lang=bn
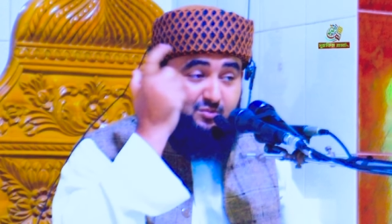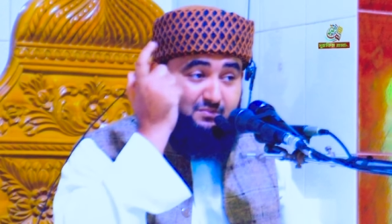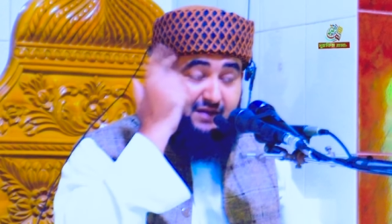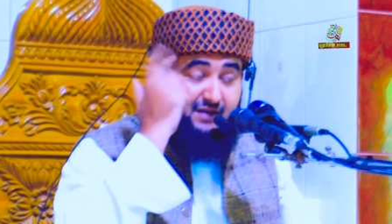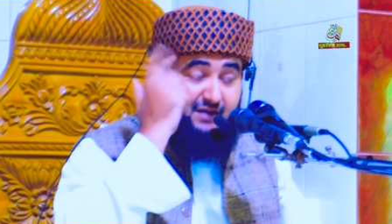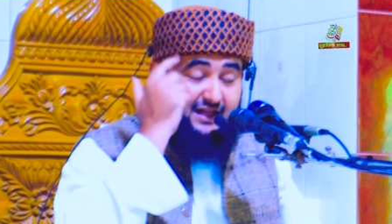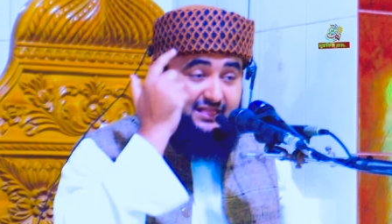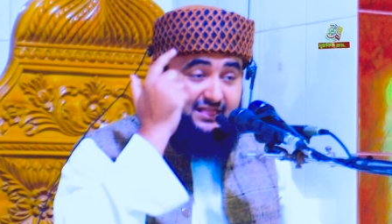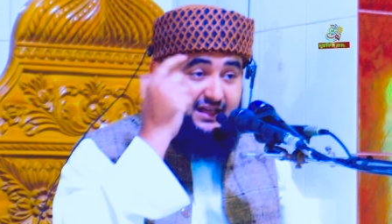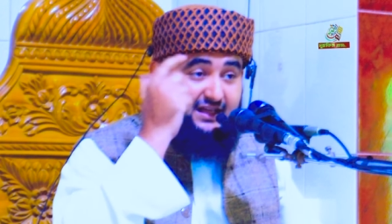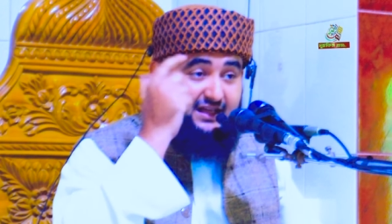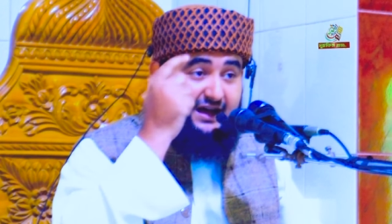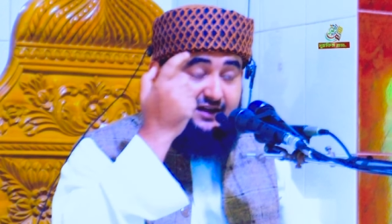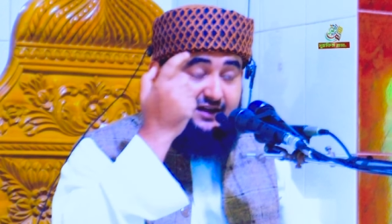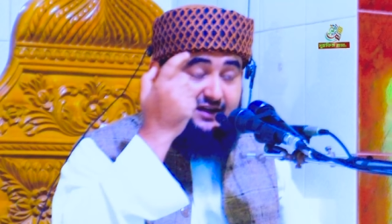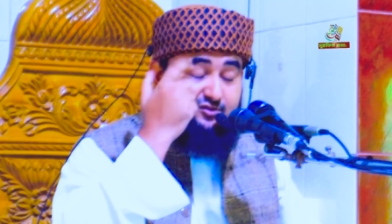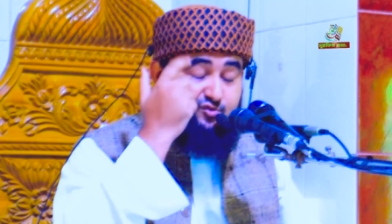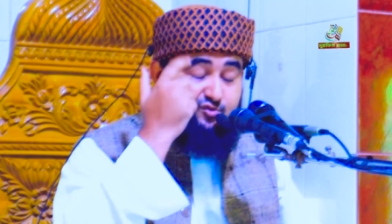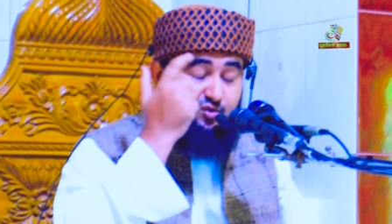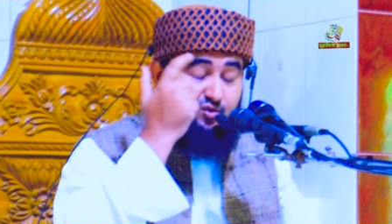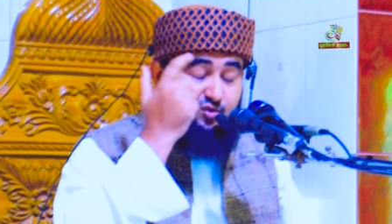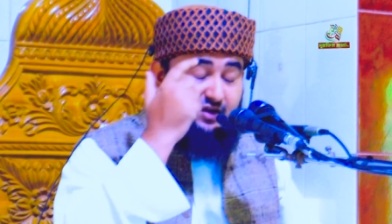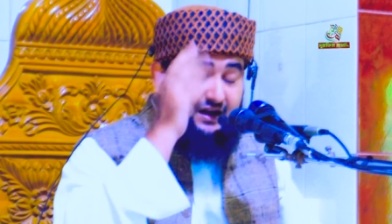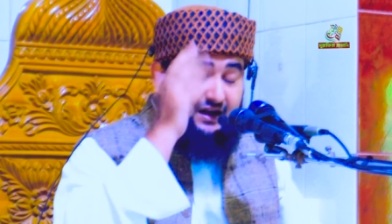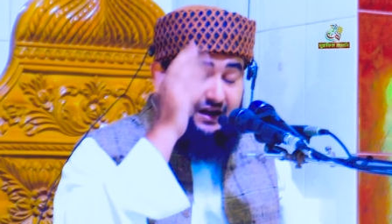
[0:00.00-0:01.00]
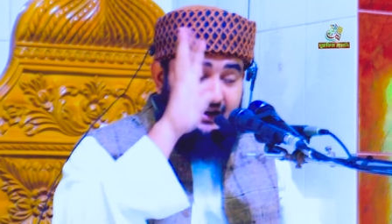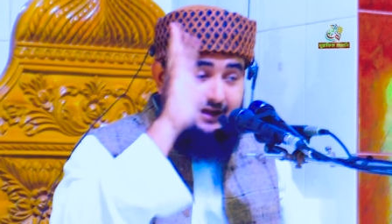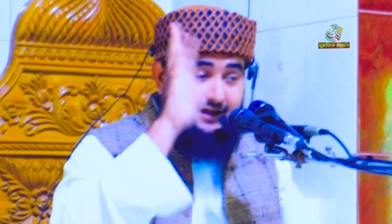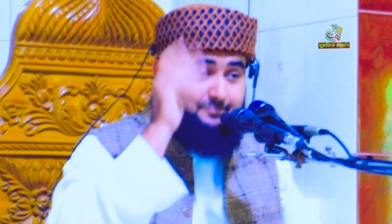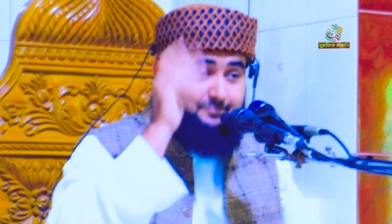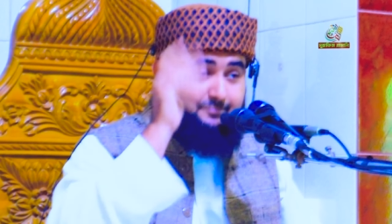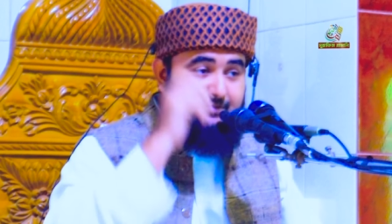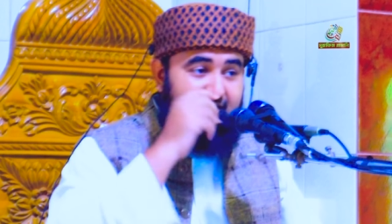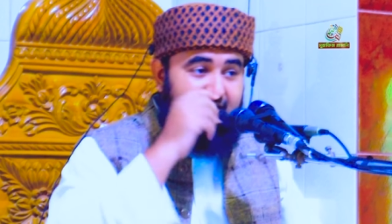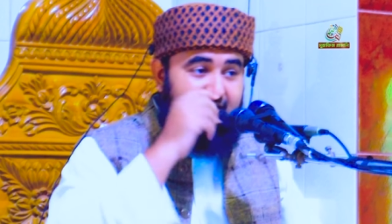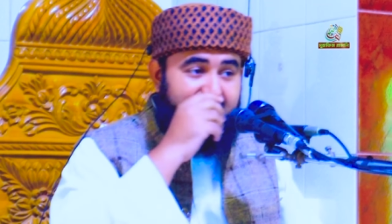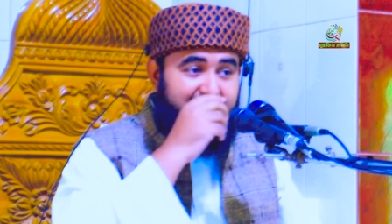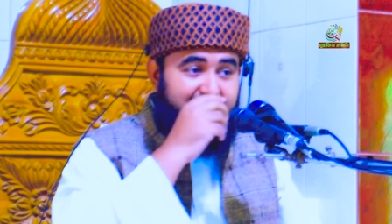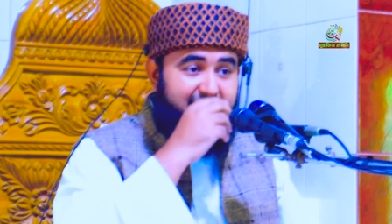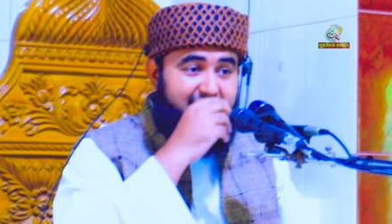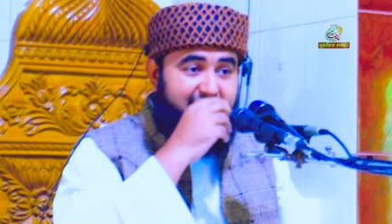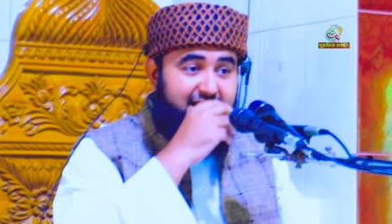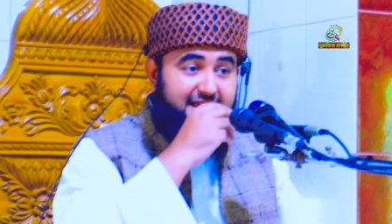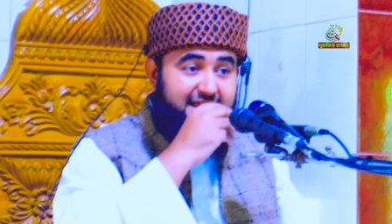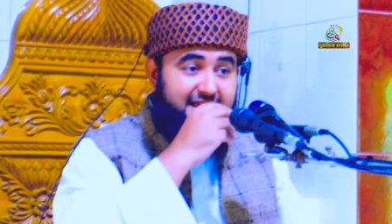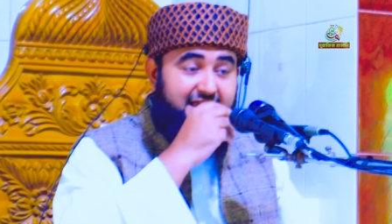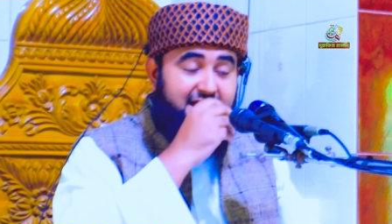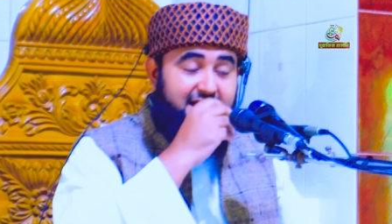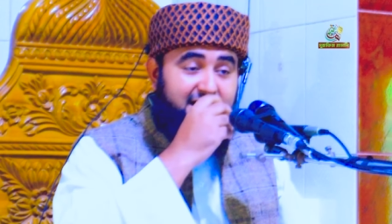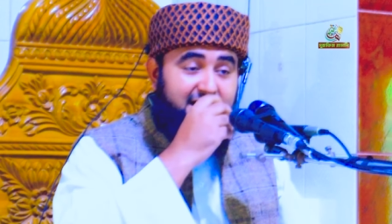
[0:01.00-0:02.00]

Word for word: মাথা আর চোখ আল্লাহ আপনারা দেয় নাই